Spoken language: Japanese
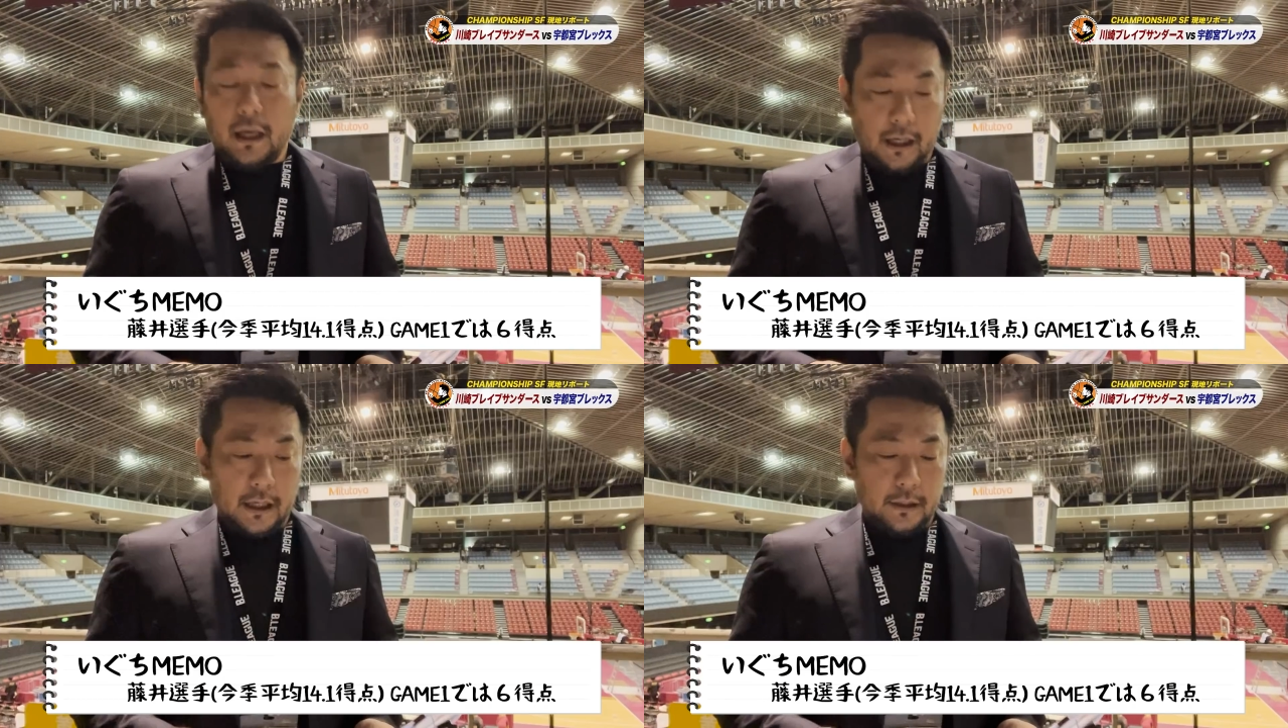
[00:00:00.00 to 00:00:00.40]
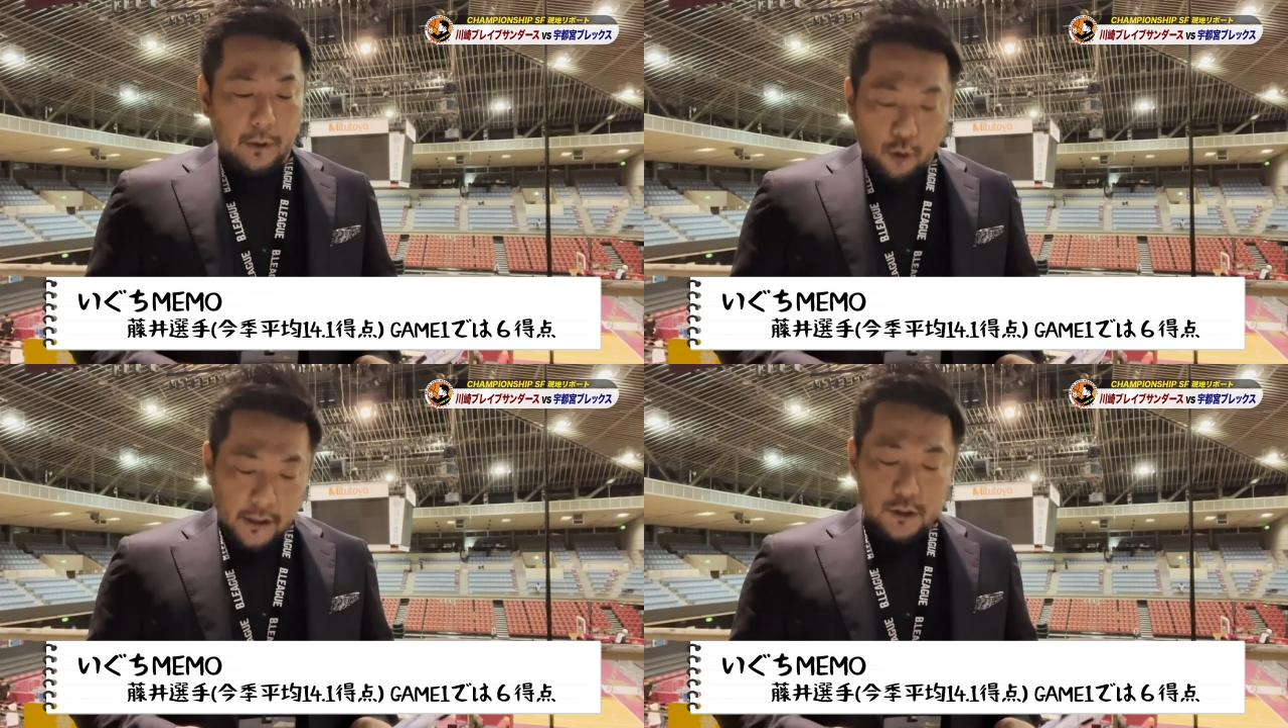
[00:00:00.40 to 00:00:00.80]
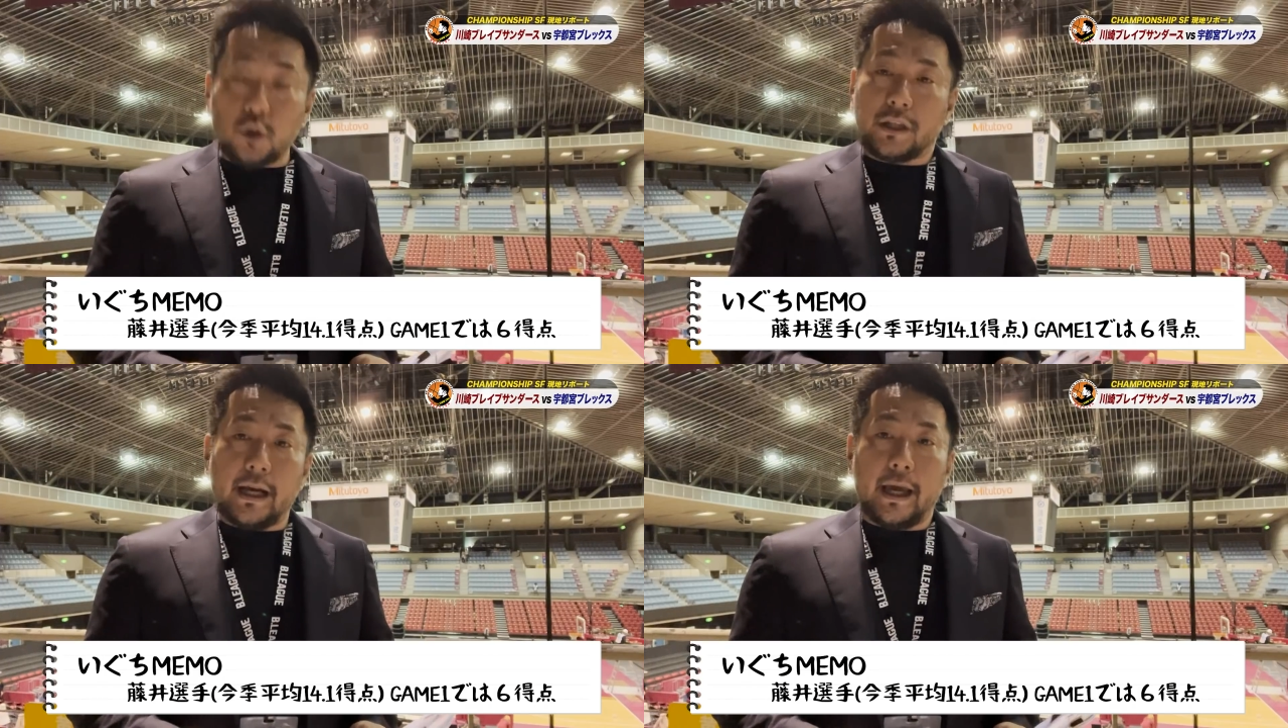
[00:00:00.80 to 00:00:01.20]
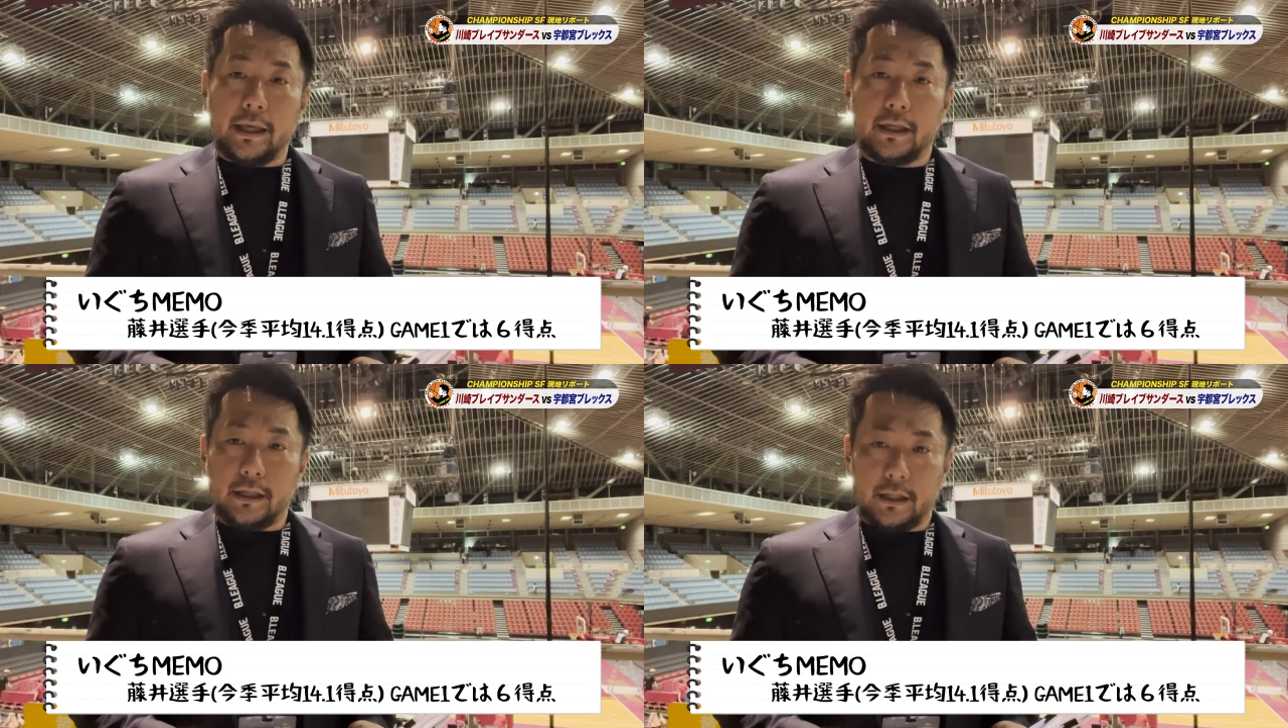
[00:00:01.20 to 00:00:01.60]
えーでまあ、これがちょっと意
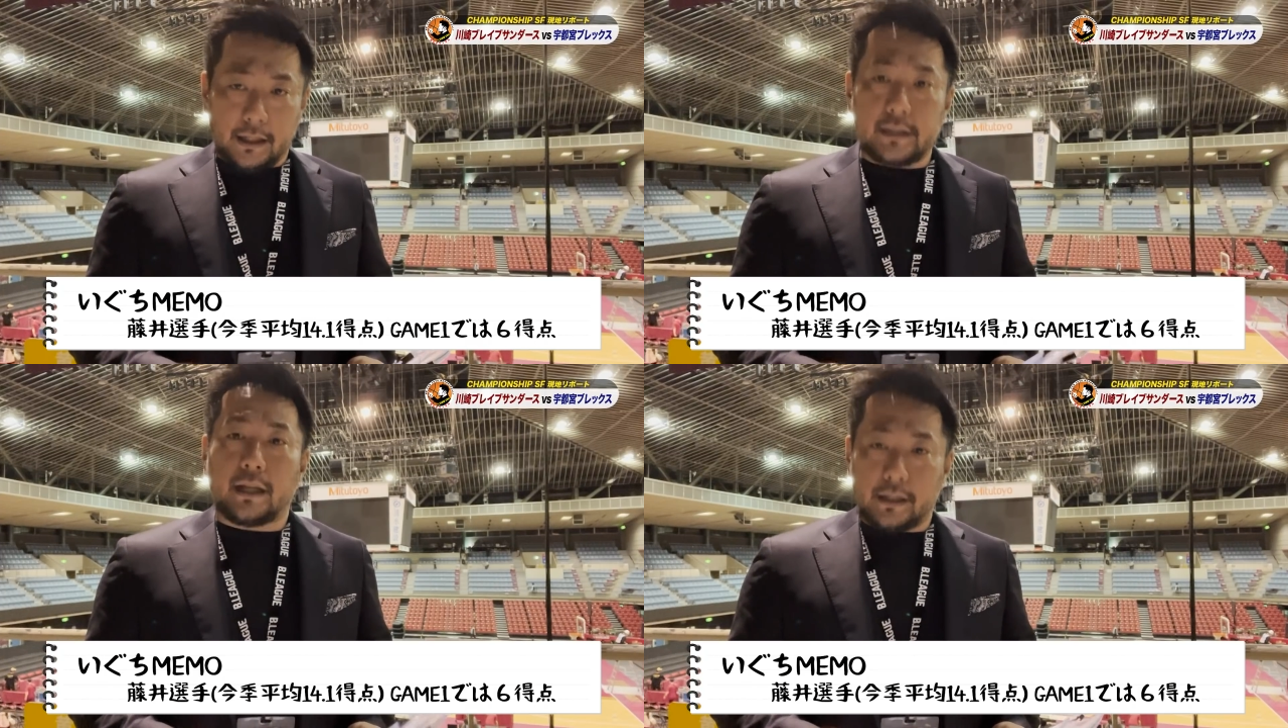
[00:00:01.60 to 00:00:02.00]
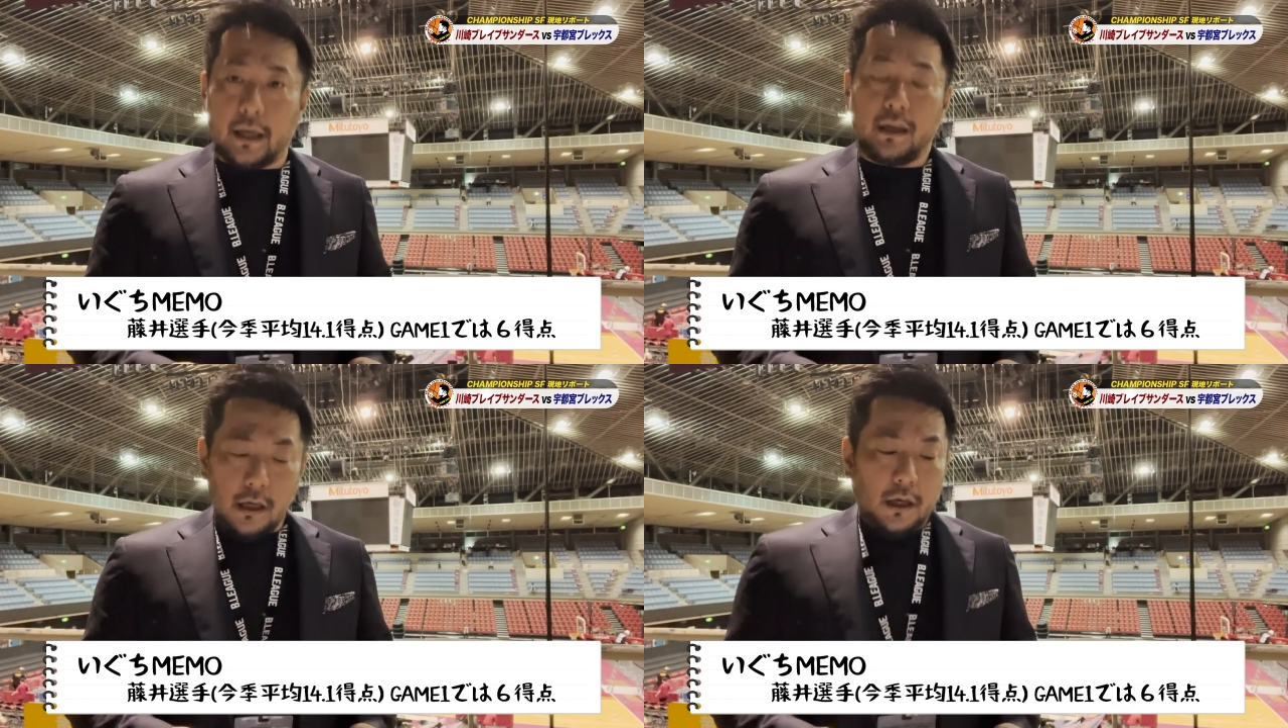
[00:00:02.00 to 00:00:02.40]
外でしたね。